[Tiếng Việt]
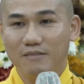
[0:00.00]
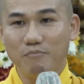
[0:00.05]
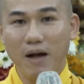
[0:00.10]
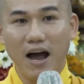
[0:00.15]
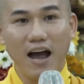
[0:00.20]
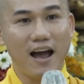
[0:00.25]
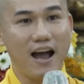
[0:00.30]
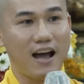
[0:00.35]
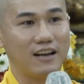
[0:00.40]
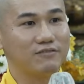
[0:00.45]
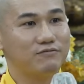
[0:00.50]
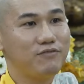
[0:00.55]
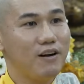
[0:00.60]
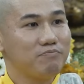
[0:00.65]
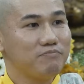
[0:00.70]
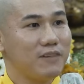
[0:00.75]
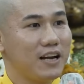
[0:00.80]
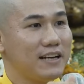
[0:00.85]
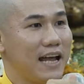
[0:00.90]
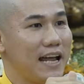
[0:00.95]
mà hạnh
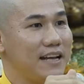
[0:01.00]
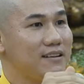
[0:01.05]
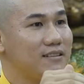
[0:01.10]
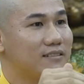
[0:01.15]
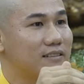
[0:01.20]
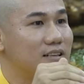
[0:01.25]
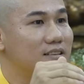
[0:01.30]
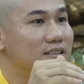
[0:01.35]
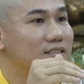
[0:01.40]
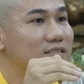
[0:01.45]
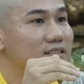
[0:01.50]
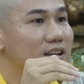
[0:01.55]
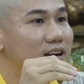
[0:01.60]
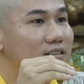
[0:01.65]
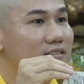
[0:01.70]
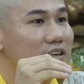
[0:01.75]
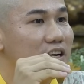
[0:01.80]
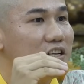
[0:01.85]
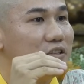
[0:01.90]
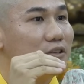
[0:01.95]
phúc nó đến từ
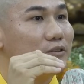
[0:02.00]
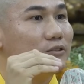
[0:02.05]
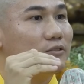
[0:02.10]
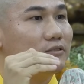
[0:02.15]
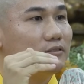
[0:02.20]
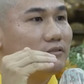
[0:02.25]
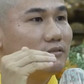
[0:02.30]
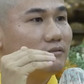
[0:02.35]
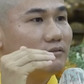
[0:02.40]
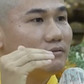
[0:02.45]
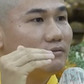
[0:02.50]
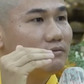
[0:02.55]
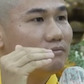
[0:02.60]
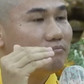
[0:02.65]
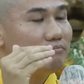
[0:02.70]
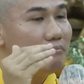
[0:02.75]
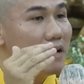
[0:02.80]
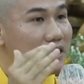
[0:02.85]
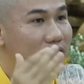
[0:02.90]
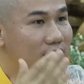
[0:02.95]
những điều
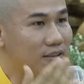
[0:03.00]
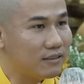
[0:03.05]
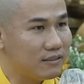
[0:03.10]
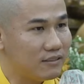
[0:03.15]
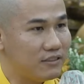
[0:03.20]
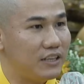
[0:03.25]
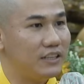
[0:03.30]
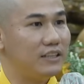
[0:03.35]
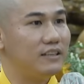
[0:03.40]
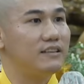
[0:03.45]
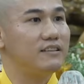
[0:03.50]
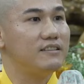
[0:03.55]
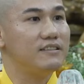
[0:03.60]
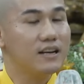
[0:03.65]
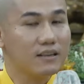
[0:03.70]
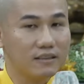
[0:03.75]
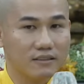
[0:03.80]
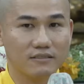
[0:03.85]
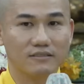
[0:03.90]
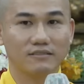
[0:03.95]
bình dị
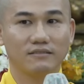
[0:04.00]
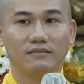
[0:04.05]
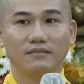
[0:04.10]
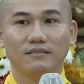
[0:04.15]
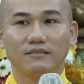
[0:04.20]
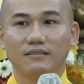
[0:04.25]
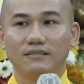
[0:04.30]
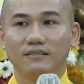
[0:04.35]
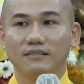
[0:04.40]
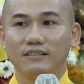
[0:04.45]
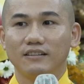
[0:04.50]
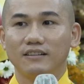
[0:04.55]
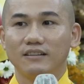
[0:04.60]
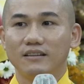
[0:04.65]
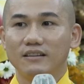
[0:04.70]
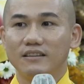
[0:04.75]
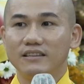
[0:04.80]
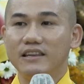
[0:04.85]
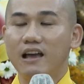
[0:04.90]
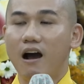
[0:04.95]
nhất,
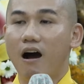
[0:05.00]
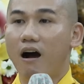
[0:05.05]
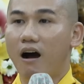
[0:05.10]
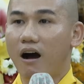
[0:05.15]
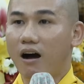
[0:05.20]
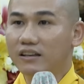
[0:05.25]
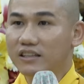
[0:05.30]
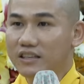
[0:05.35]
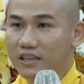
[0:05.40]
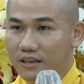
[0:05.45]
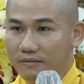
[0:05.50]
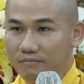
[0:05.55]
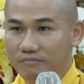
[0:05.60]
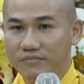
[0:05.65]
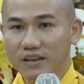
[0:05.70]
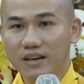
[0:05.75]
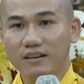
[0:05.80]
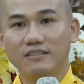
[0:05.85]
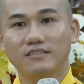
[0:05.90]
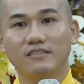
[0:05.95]
nhỏ nhiệm
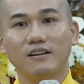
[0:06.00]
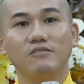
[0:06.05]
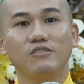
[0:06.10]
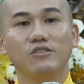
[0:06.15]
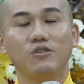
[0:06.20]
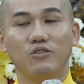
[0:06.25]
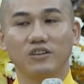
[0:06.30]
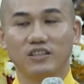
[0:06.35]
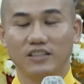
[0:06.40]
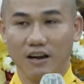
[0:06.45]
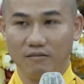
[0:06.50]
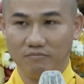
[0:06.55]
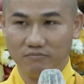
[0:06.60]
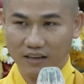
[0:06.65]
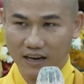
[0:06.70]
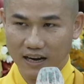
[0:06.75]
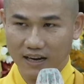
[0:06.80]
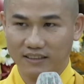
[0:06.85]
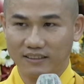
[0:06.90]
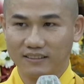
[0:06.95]
nhất trong cuộc
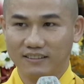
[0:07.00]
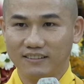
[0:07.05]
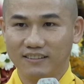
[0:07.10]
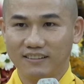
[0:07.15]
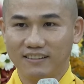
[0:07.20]
sống này.